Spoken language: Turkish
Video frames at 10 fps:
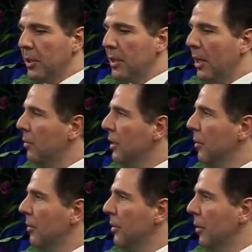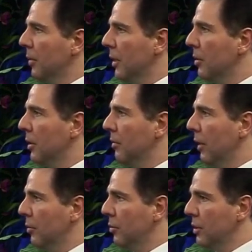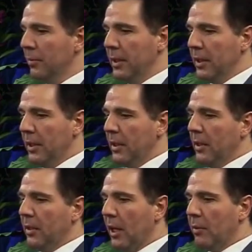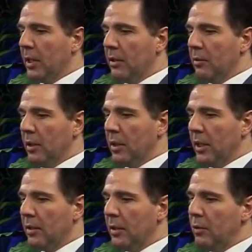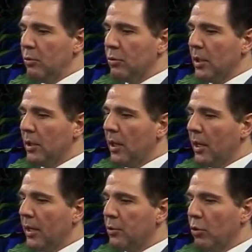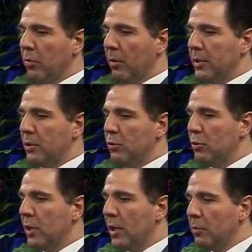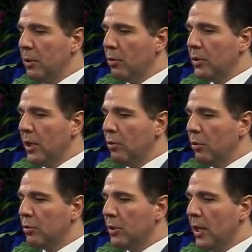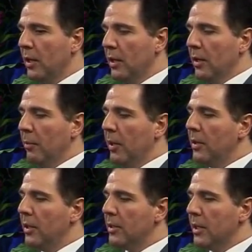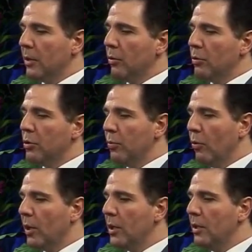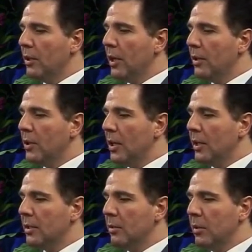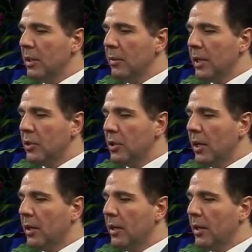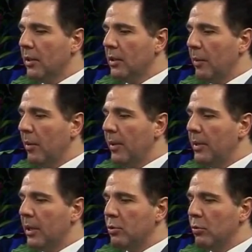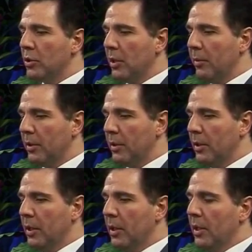Bir de Namık, Kem- Namık Gedik vardı hocam. Evet. Namık Gedik, e, Gedik'in Üstad'a da Ankara'ya sokmaması. Üstad 1959'da Menderes ile görüşüp ona ihtilal tehlikesini bildirmek için Ankara'ya gitti ama Menderes'e ulaşamadı.